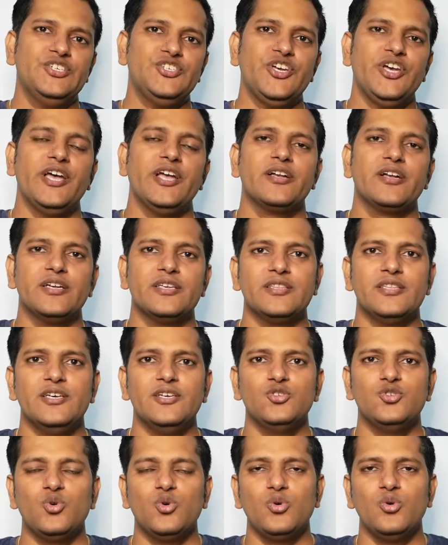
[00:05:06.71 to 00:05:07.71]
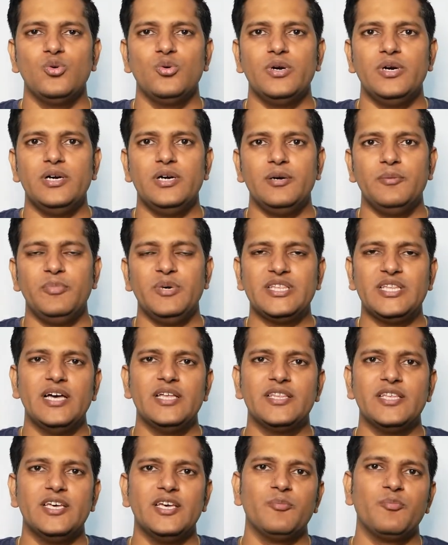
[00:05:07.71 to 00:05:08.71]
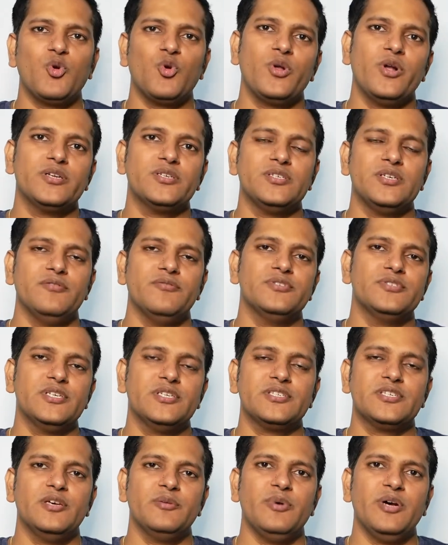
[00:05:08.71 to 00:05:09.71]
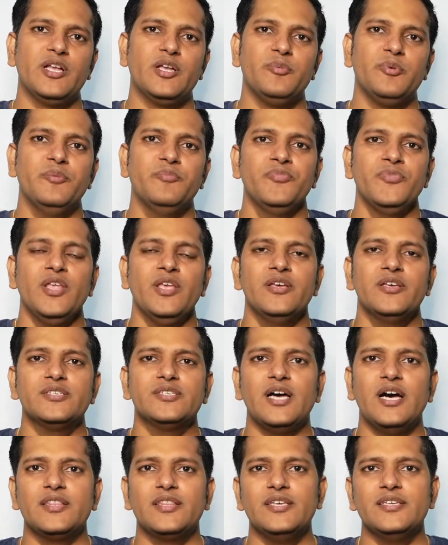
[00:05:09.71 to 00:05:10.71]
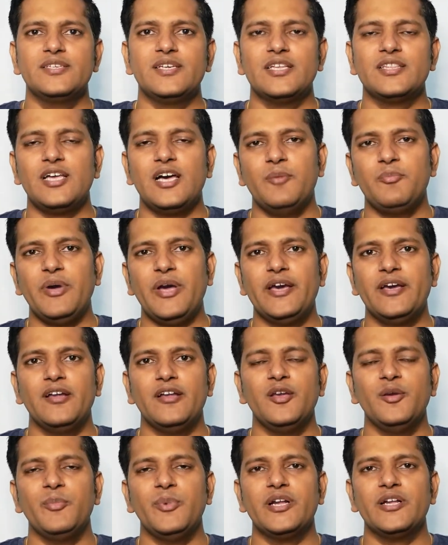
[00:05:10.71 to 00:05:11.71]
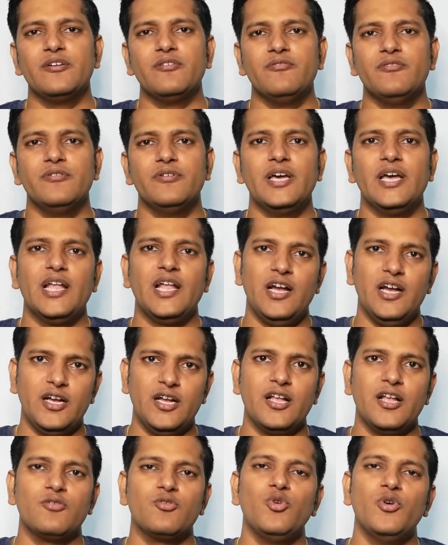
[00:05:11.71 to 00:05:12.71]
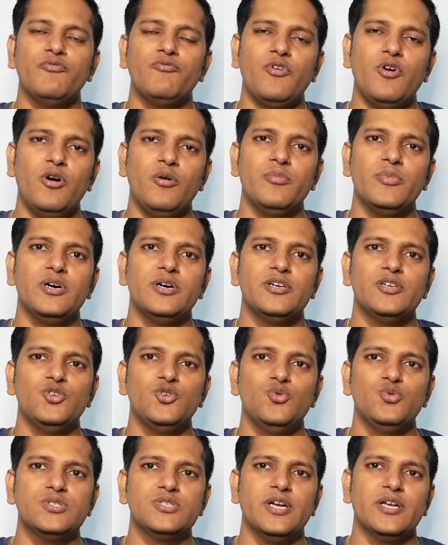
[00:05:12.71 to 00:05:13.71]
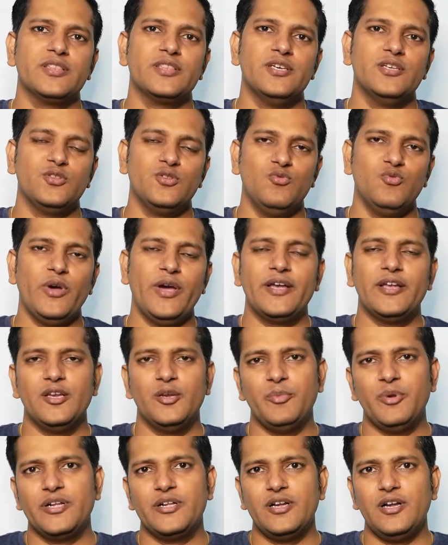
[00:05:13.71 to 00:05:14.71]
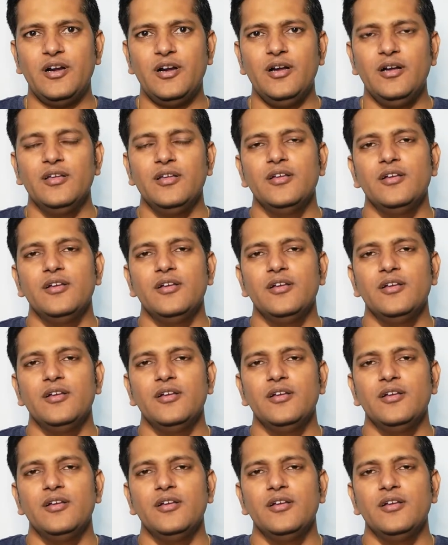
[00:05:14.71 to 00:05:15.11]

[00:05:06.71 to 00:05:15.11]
शेयर करते हैं जो बताते हैं प्रोडक्ट सर्विसेज के बारे में साथ ही साथ आप एग्रीमेंट वगैरह अगर कोई फॉर्म यूज़ करते हैं तो वो एग्रीमेंट का